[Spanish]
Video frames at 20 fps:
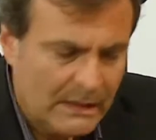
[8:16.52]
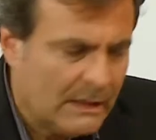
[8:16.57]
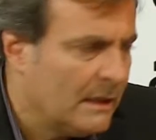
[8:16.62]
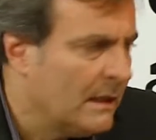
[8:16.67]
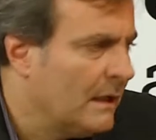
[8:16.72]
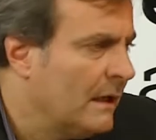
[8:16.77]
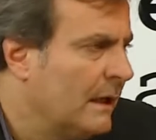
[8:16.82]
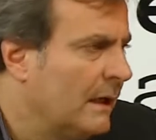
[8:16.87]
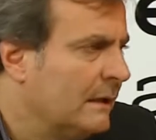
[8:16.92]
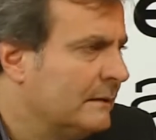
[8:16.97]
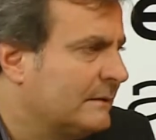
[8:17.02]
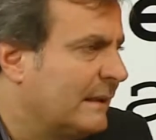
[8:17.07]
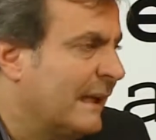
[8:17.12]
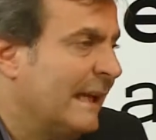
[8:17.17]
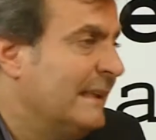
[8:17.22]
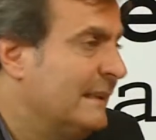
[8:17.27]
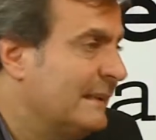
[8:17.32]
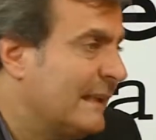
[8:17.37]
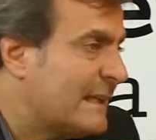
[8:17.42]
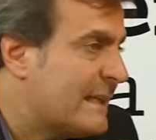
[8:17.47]
déficit fiscal.
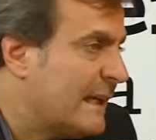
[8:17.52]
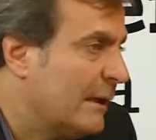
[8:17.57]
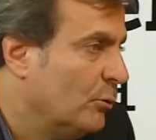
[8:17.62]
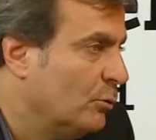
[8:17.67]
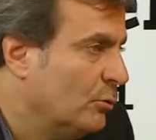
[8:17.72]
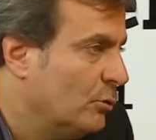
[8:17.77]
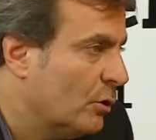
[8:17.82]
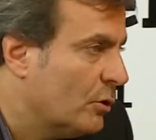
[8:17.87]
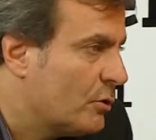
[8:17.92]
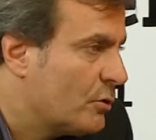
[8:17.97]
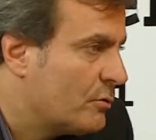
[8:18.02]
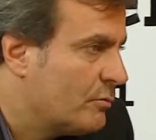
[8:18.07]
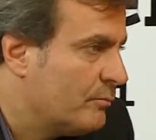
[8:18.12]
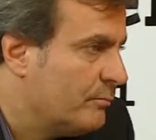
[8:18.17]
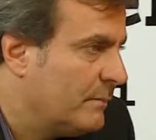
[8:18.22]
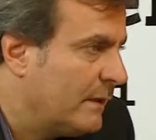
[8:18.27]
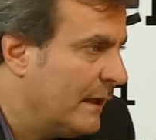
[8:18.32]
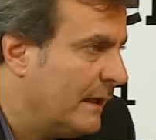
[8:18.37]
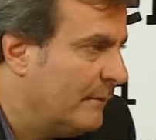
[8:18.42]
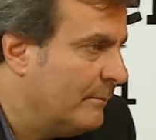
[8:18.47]
30 segundos.
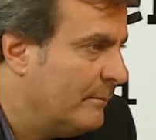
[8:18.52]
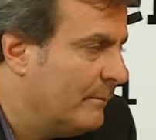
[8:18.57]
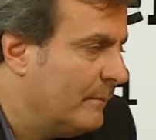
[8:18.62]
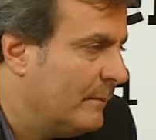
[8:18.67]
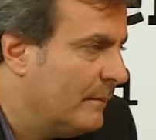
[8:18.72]
Discrepo,